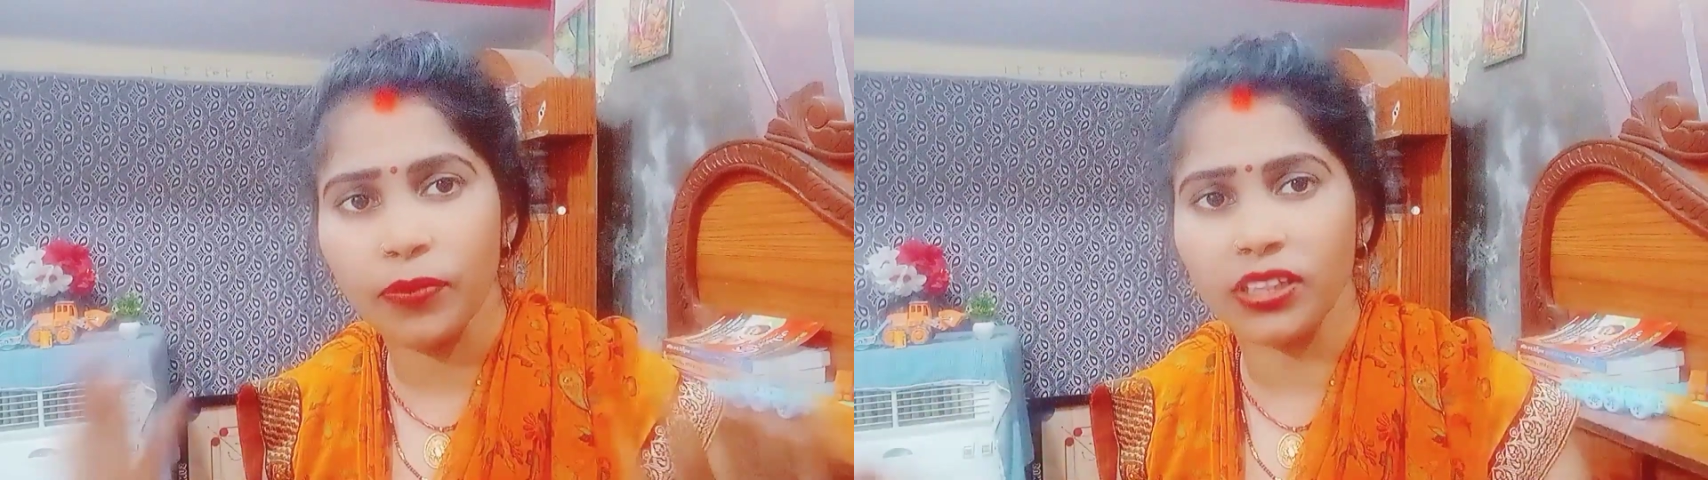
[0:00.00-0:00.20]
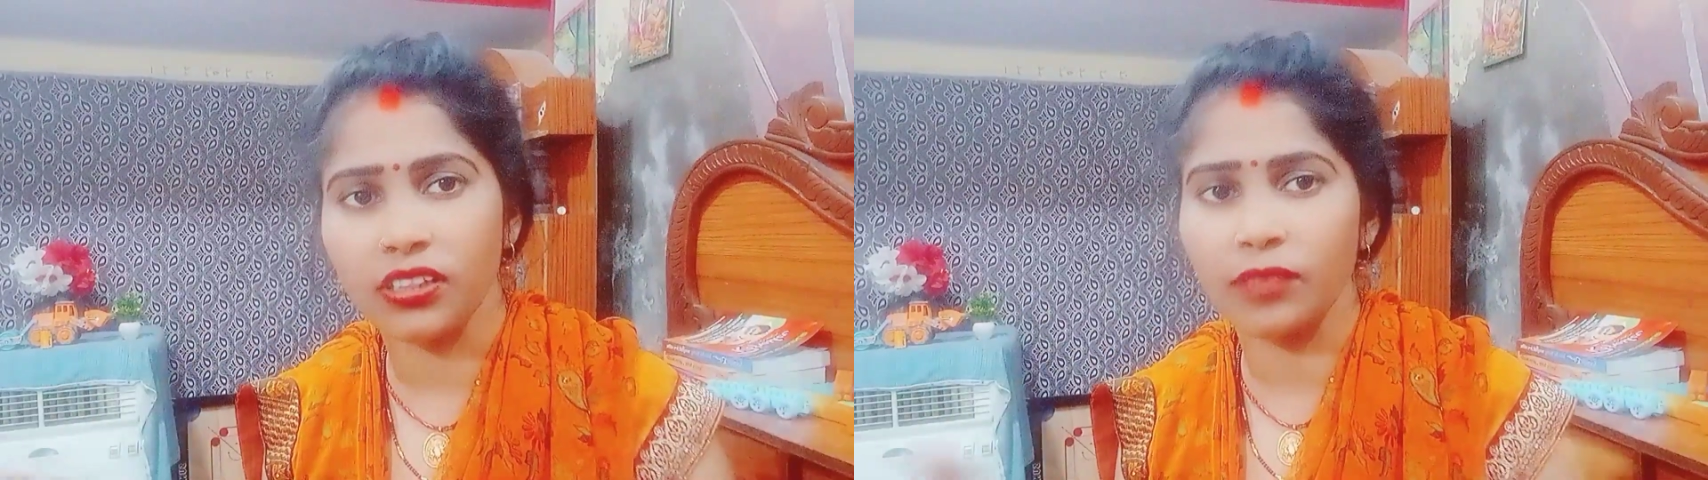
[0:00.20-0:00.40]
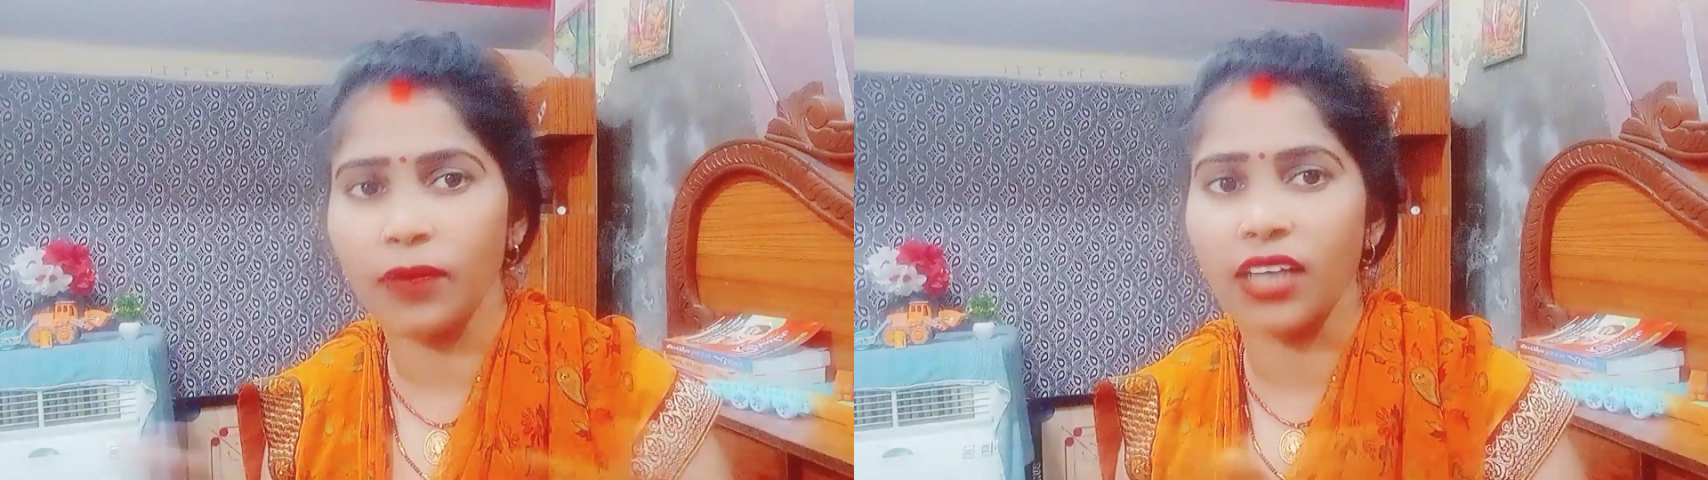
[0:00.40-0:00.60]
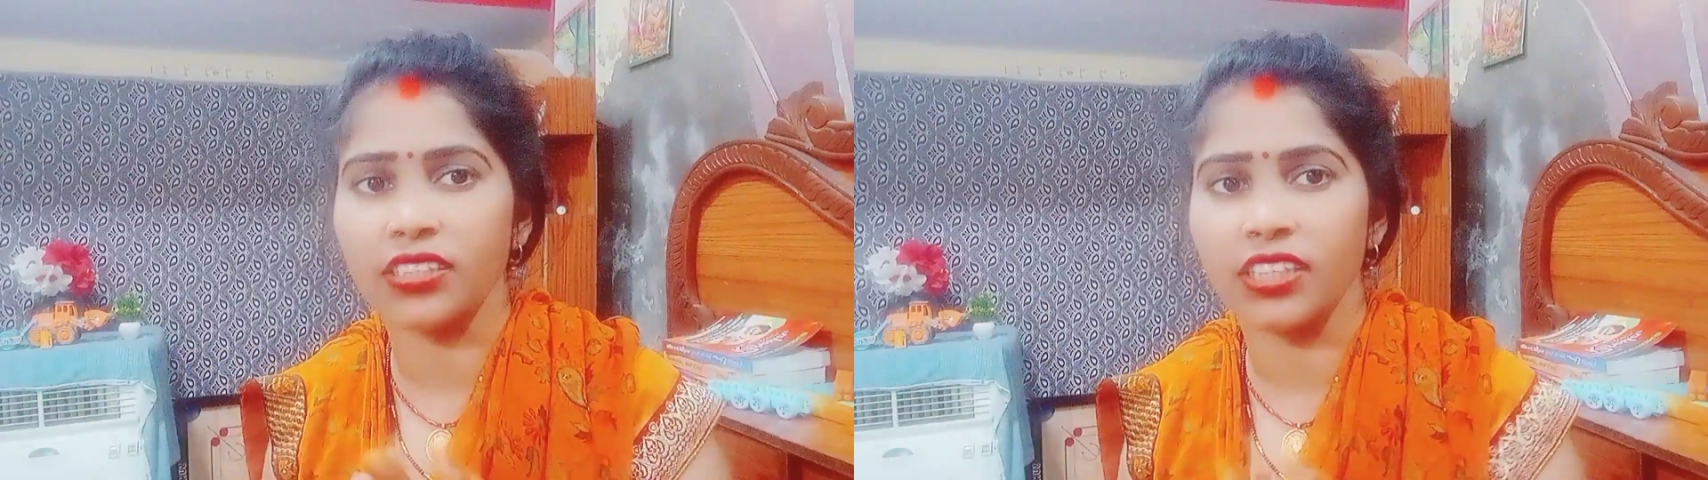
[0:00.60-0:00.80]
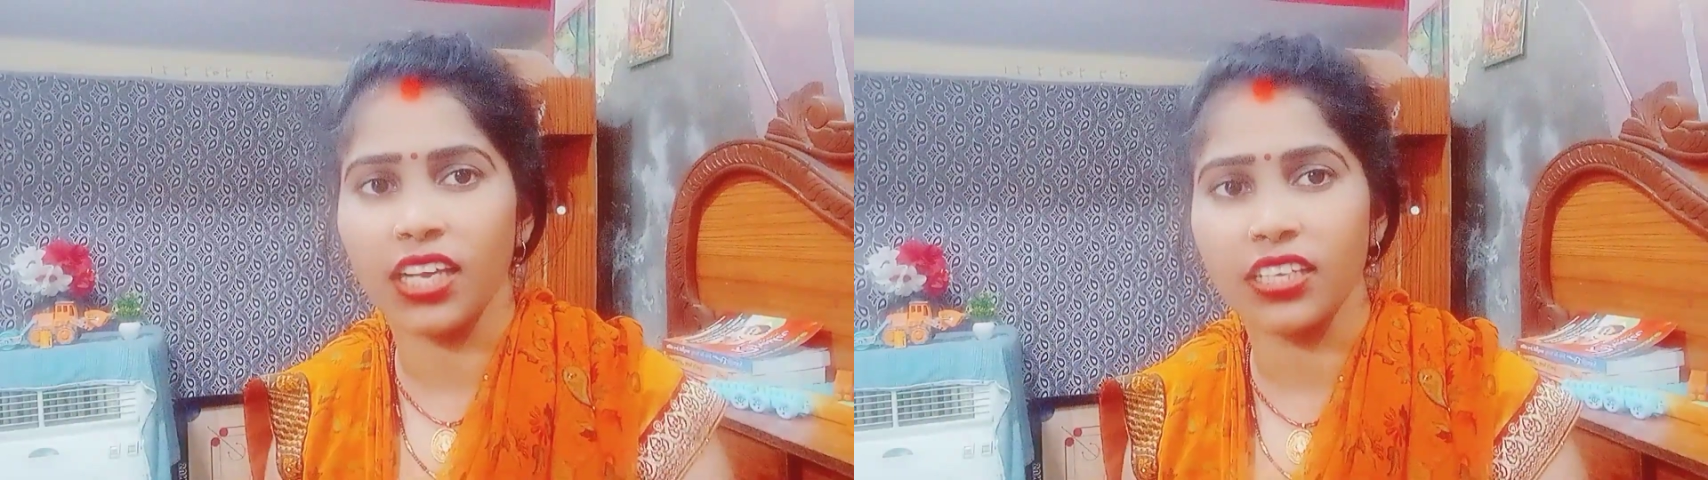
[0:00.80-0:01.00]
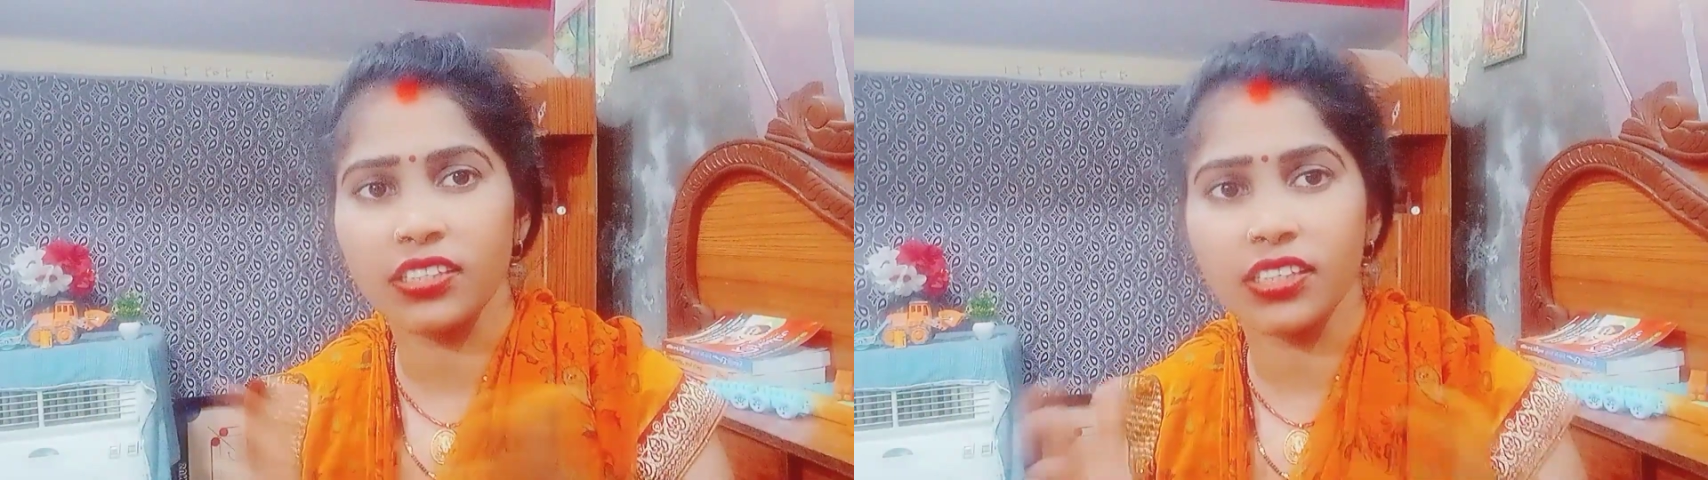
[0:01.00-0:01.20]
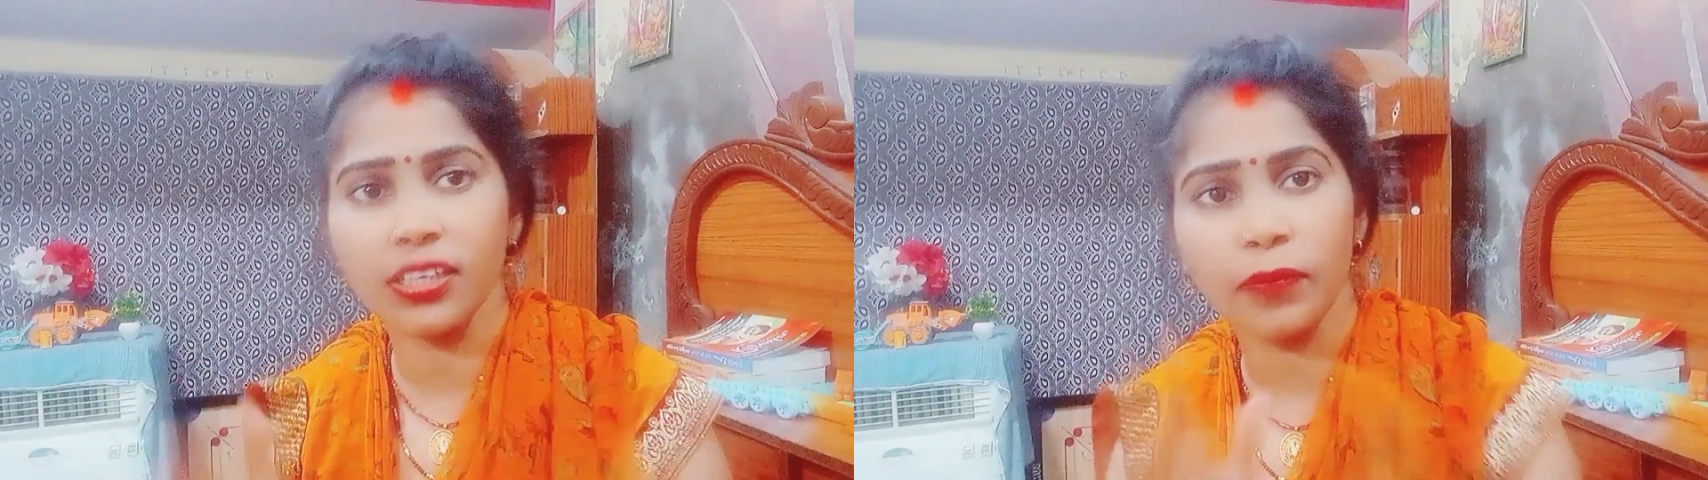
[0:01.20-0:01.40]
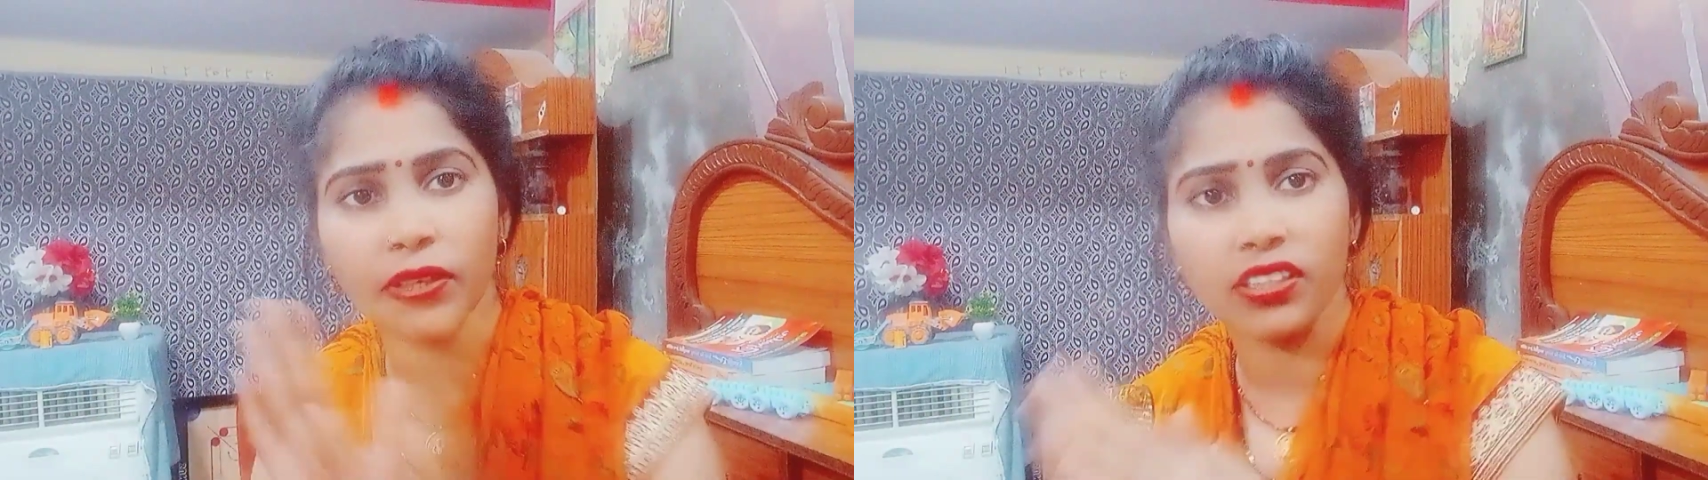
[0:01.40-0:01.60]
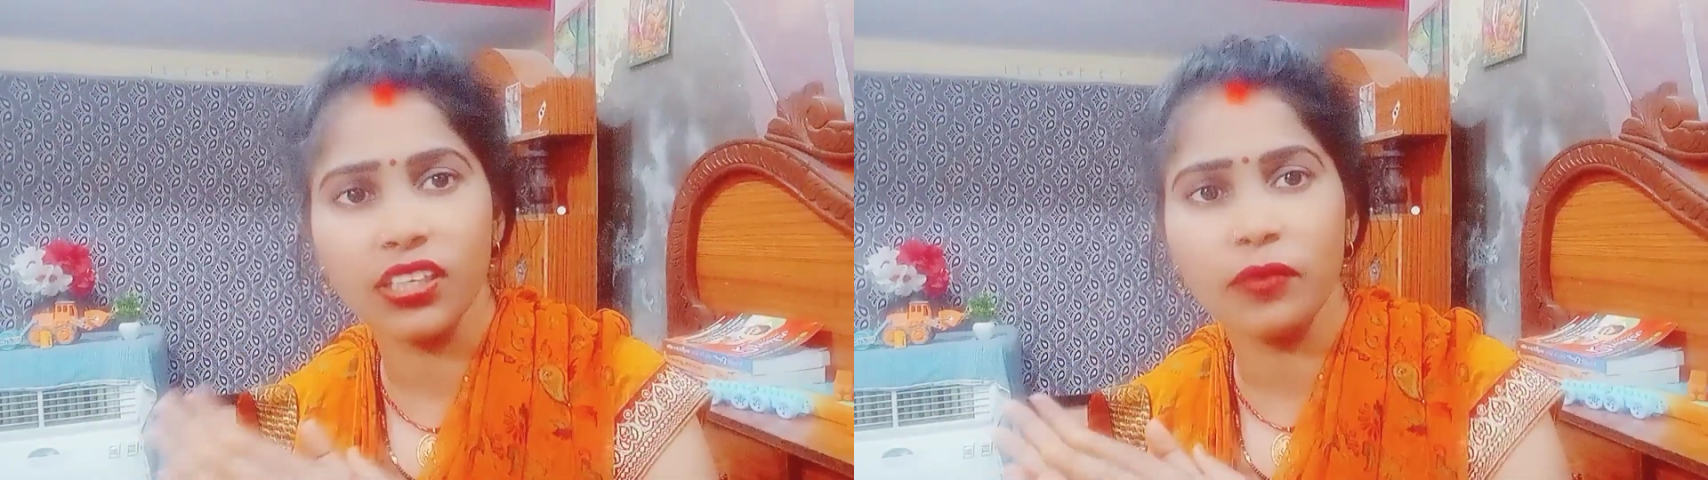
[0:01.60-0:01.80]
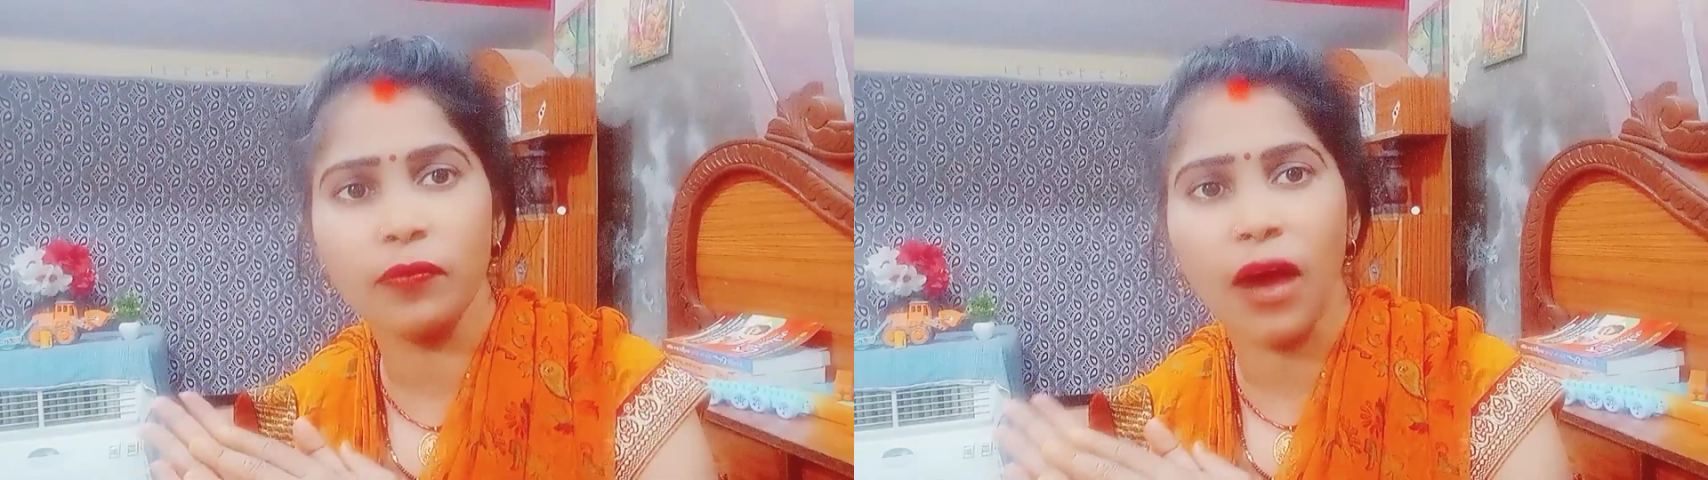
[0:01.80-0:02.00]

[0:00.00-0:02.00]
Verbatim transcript: पति भाग जाएगा किसी की पत्नी